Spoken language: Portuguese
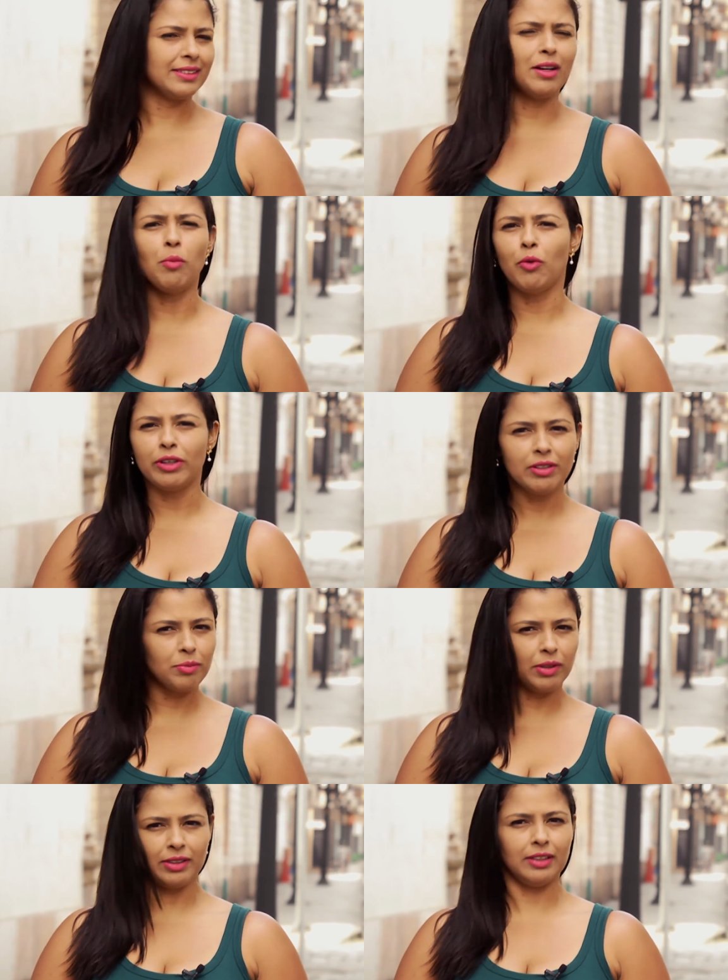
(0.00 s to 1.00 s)
são muito
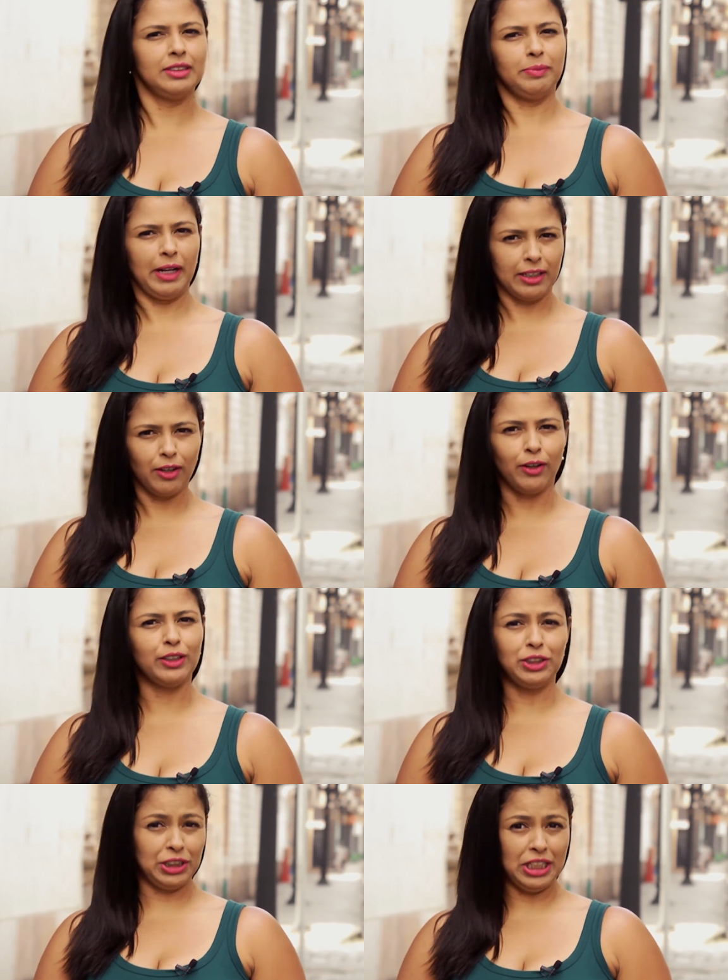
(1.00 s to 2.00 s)
importantes para
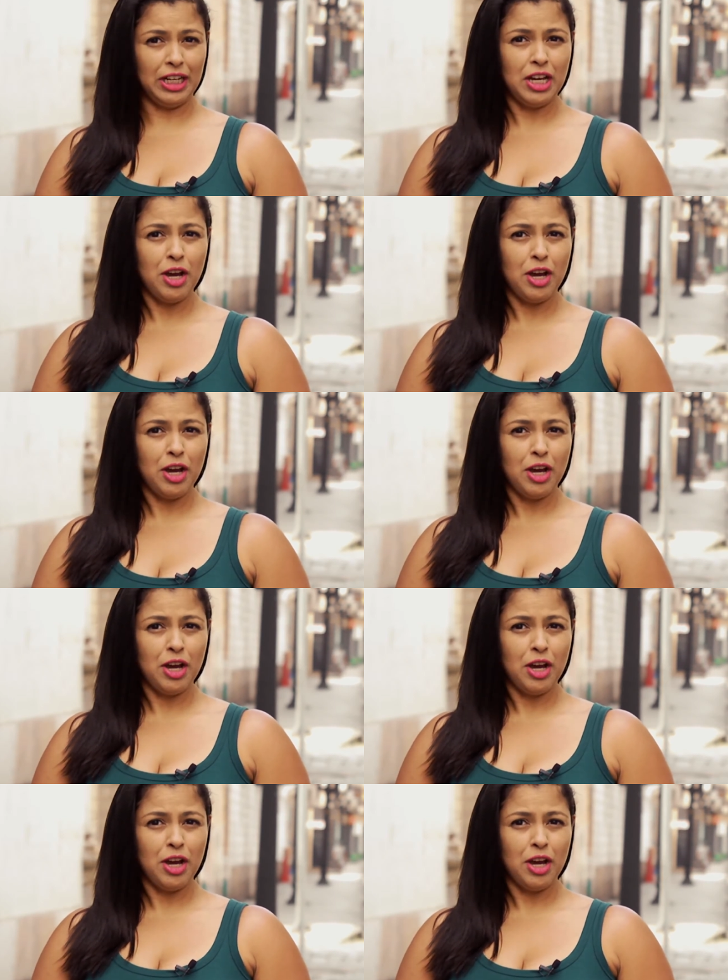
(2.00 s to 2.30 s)
arqueologia,